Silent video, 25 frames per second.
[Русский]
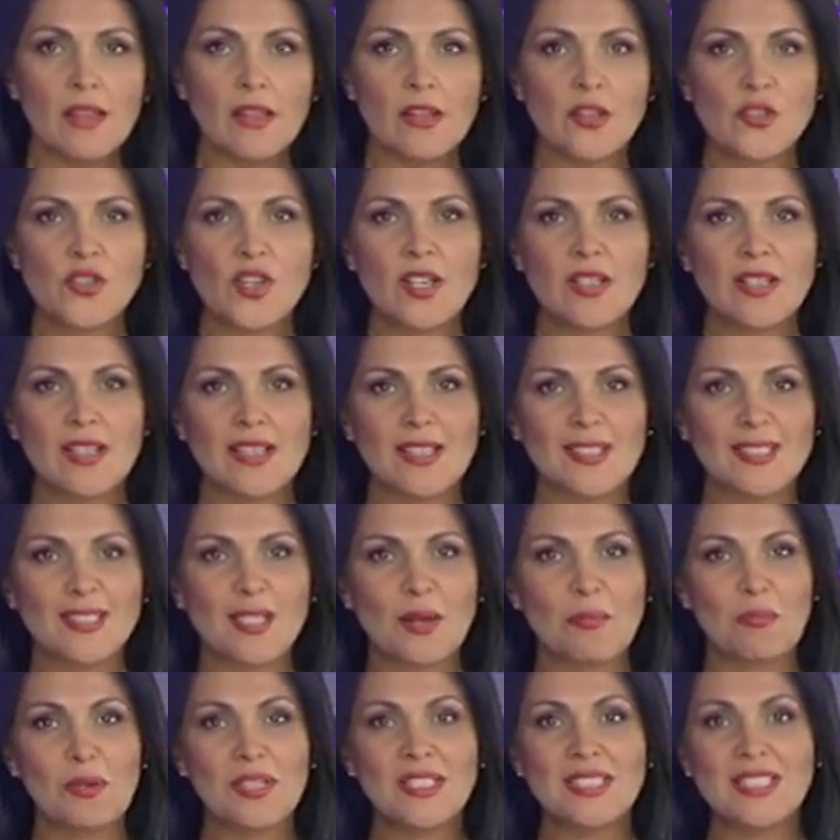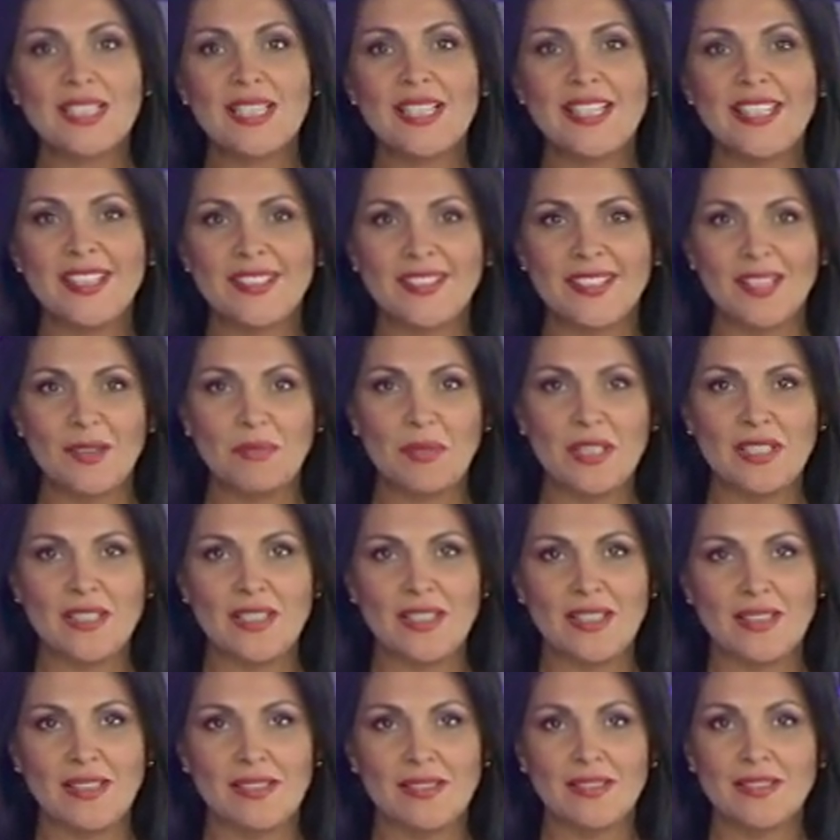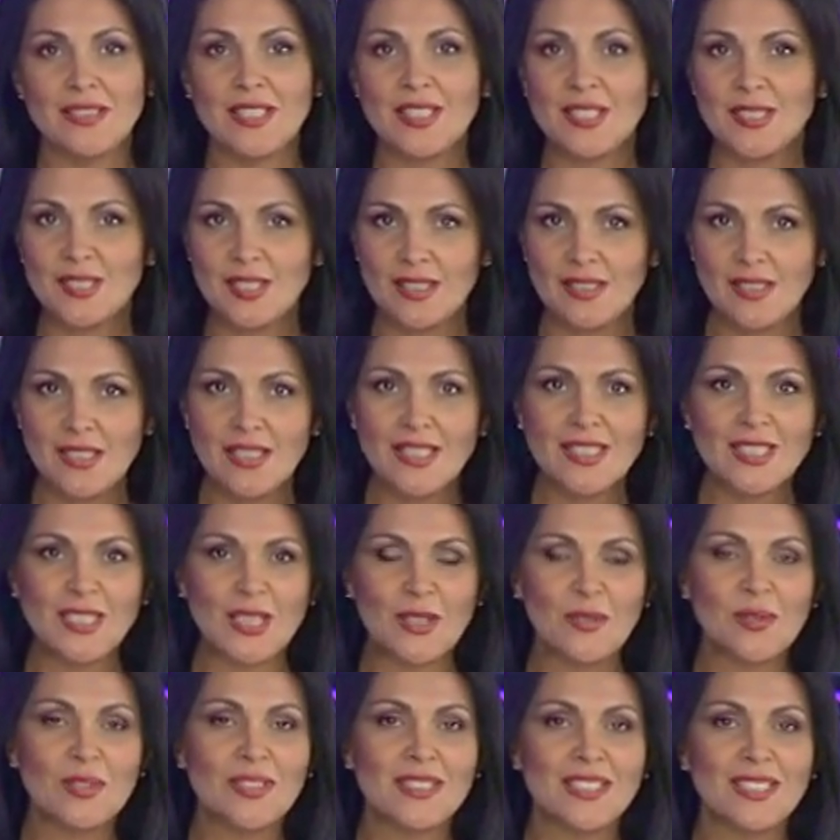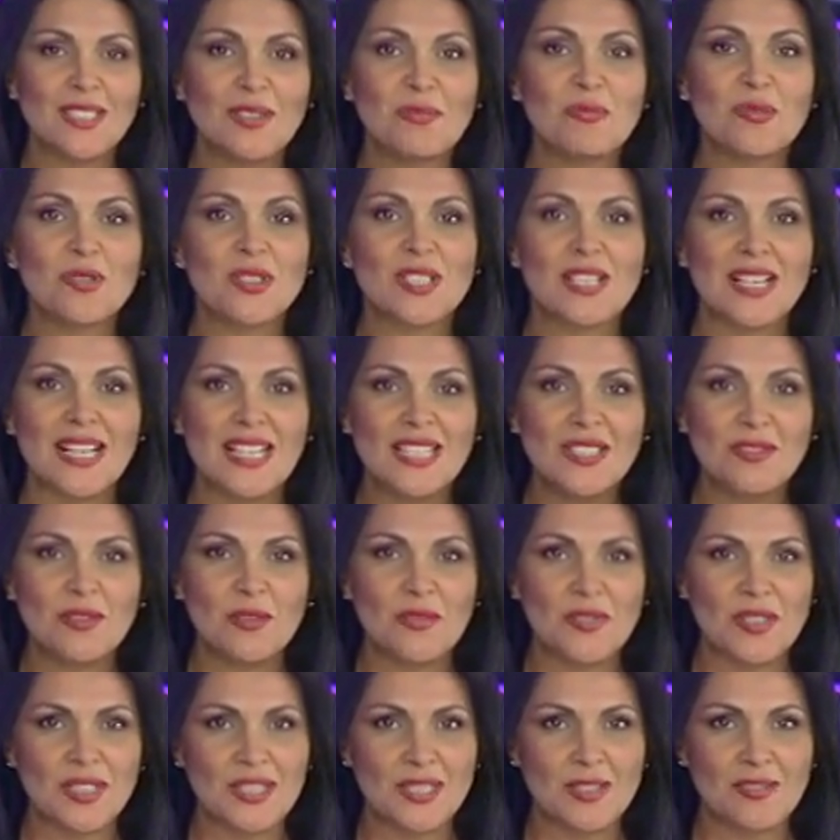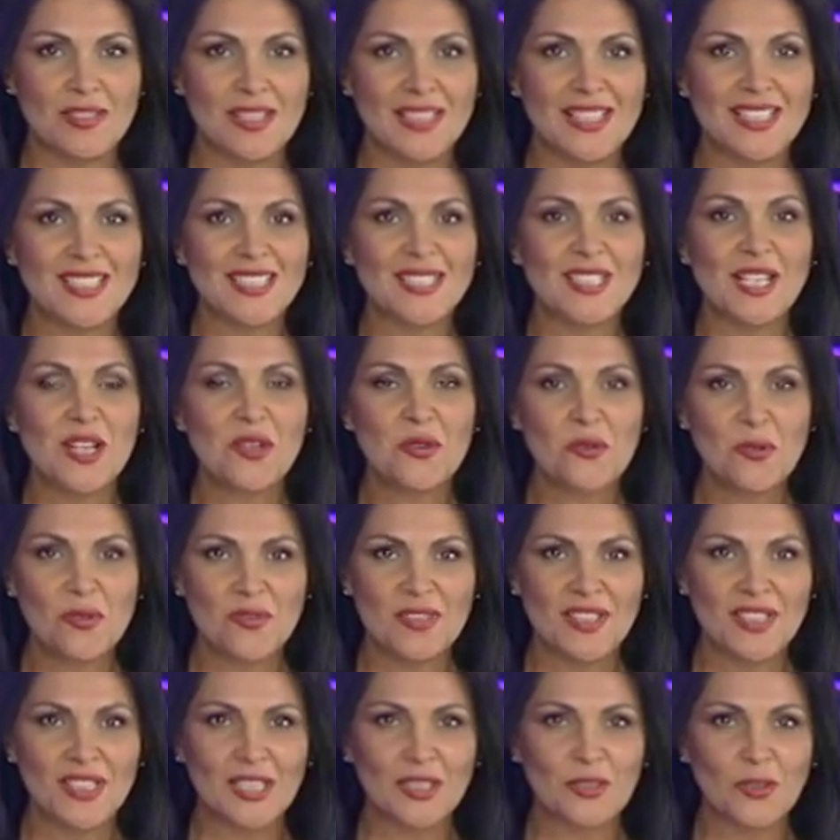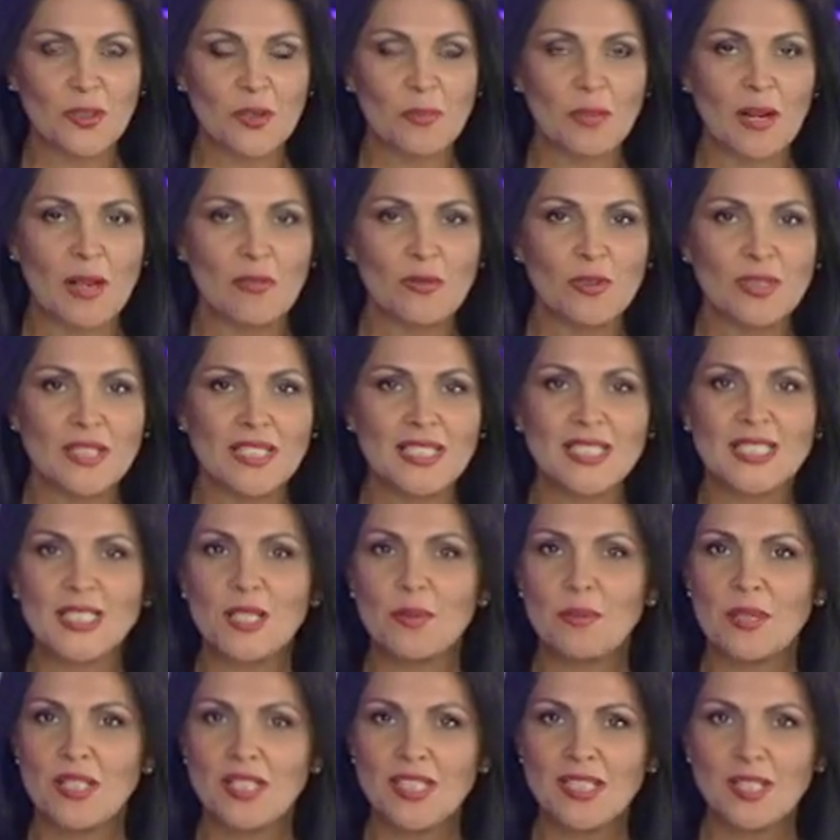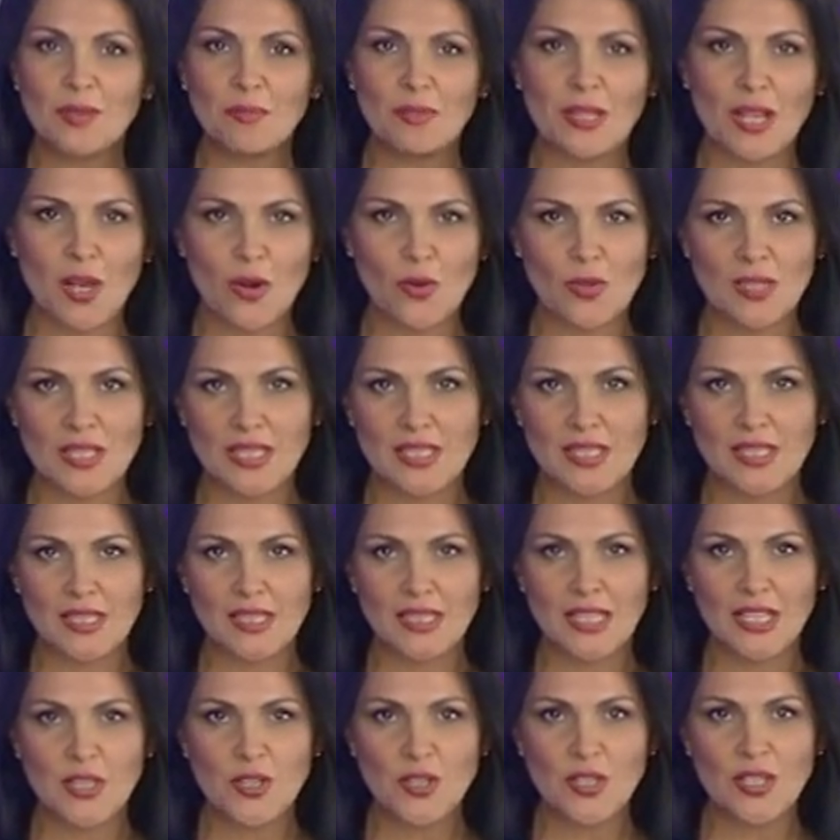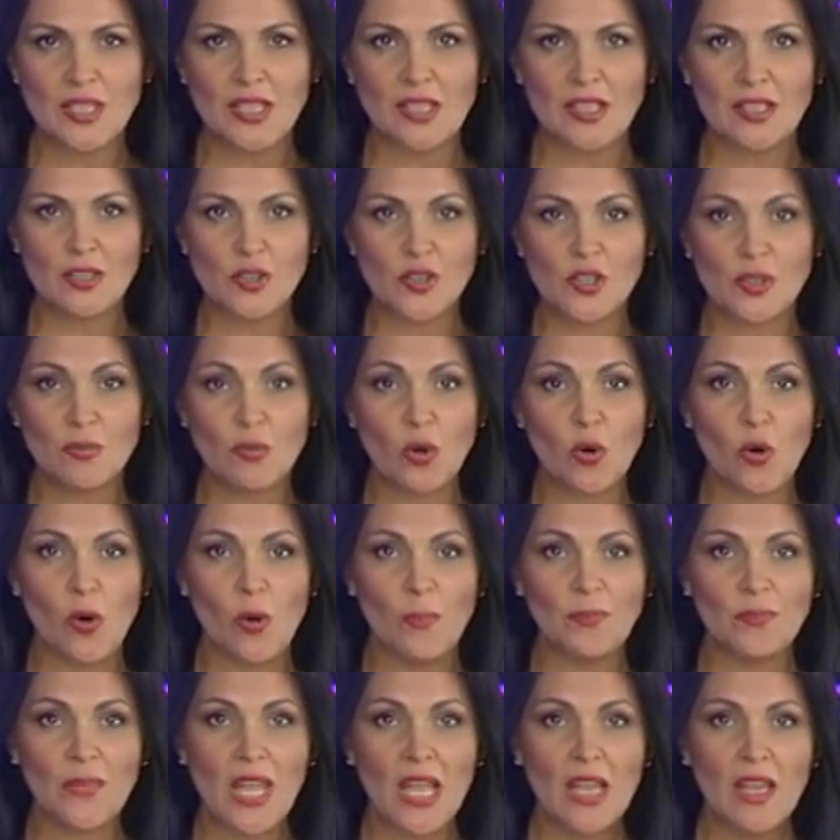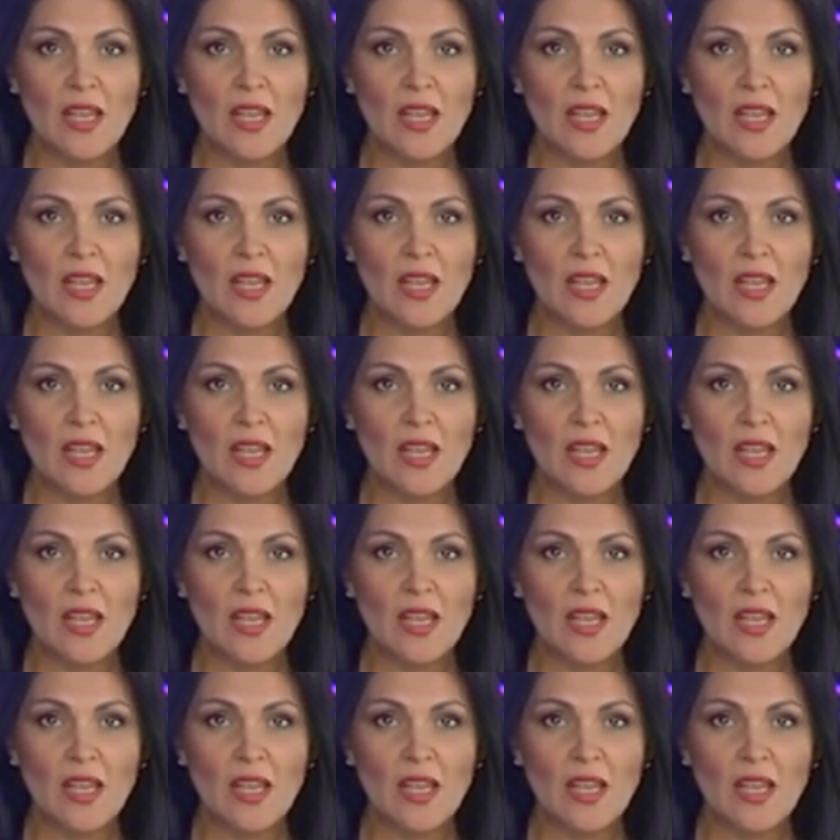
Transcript: Жаркое событие лета. Менее 10 дней остается до музыкального фестиваля «Здоровье», который проводит знаменитый белорусский селач Кирилл Шимко.